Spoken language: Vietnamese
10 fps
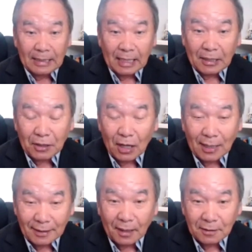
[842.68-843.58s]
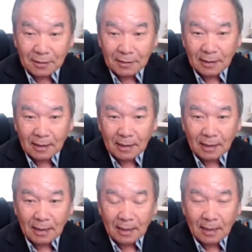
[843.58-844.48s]
chỉ này giờ lên đây
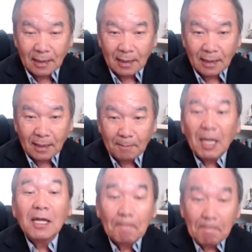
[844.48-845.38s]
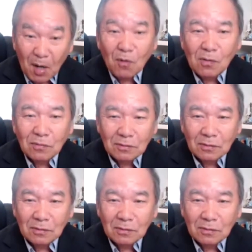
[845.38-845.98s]
bây giờ bao